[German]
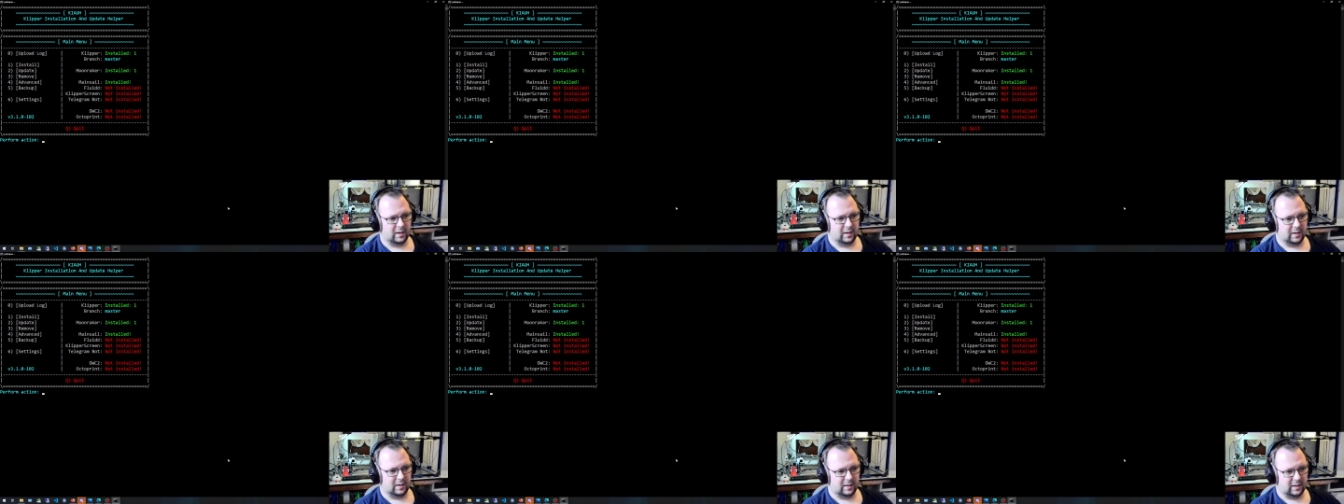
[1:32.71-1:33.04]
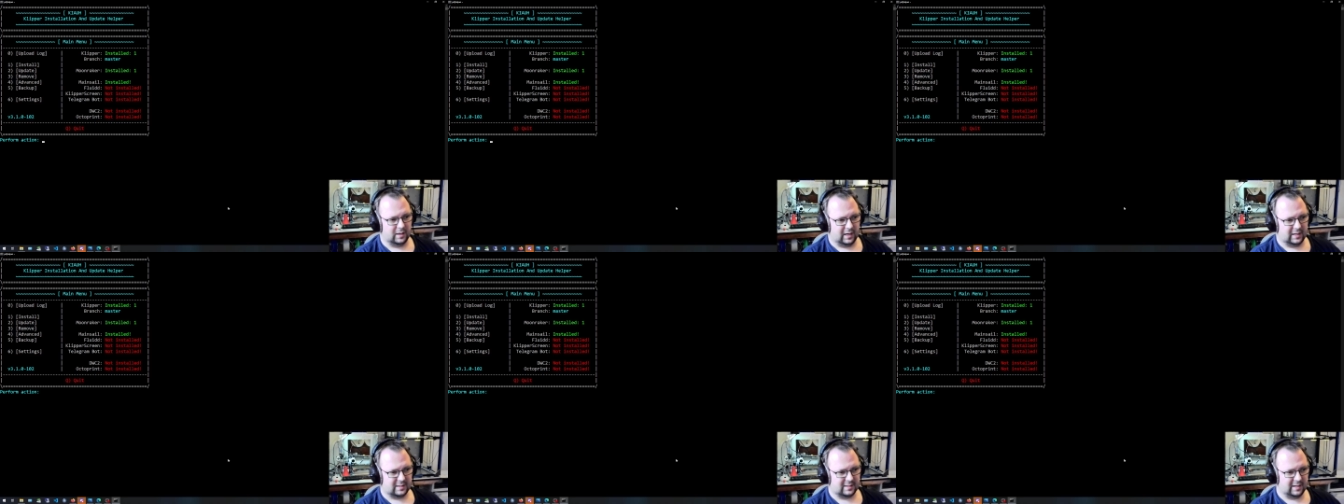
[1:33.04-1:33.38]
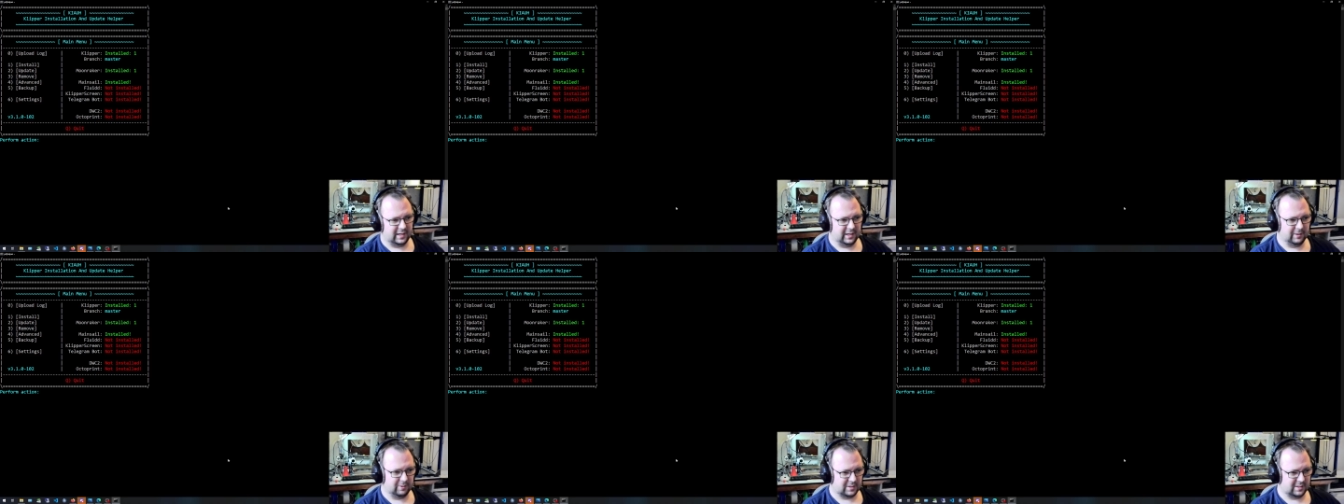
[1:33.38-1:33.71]
äh, als
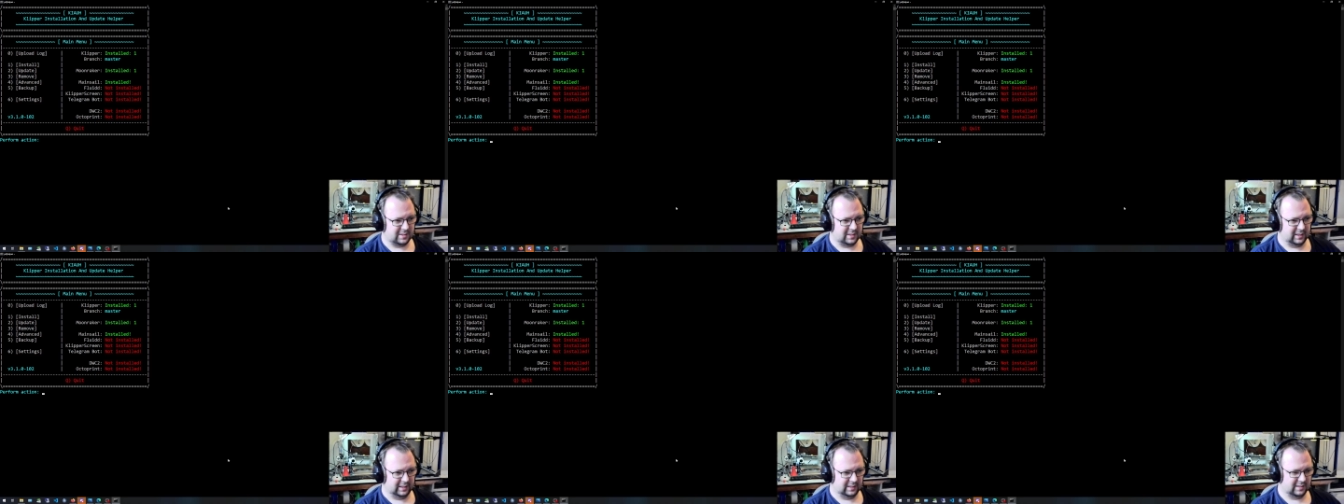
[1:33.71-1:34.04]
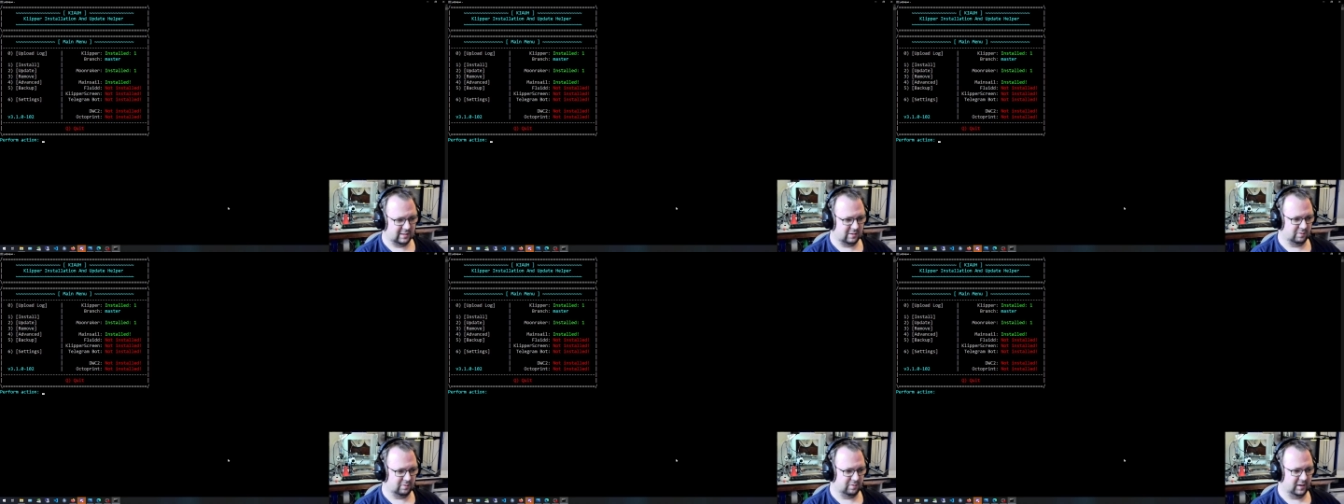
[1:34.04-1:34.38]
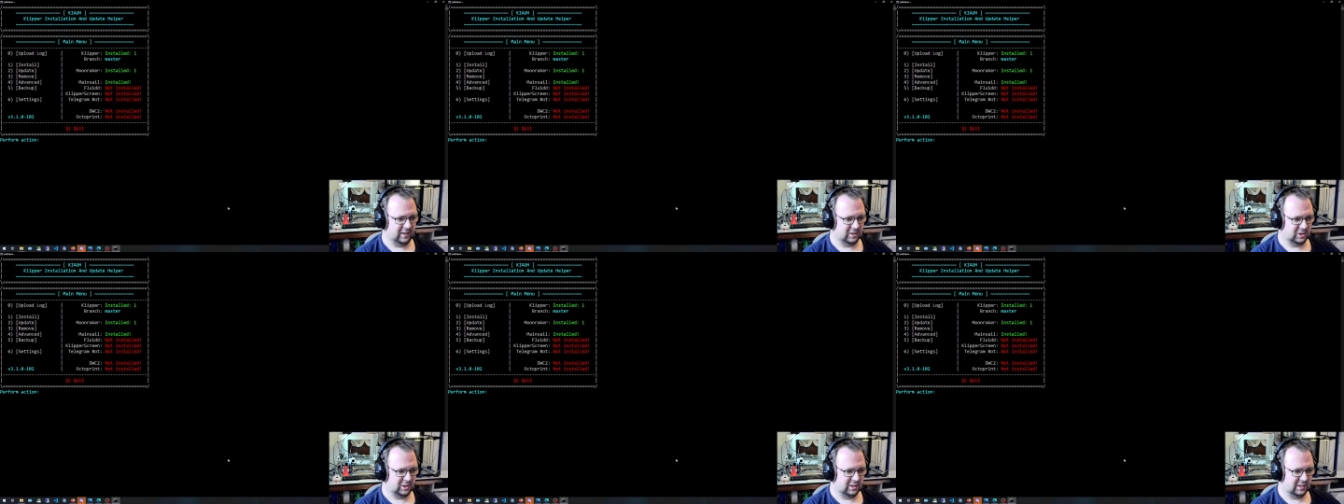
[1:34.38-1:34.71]
Linux-Dienst zu
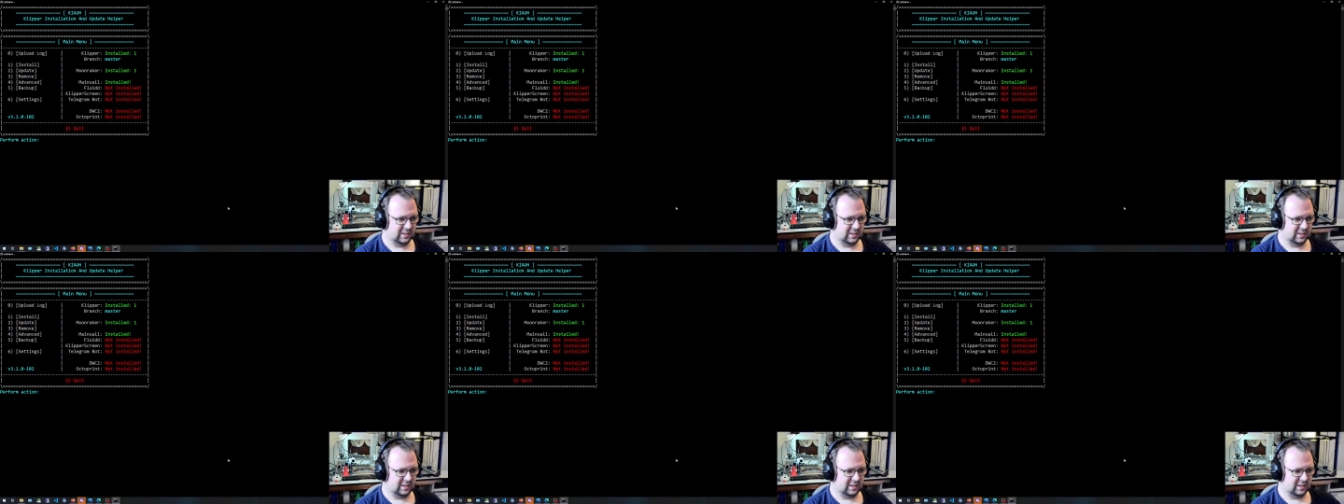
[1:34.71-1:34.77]
flashen.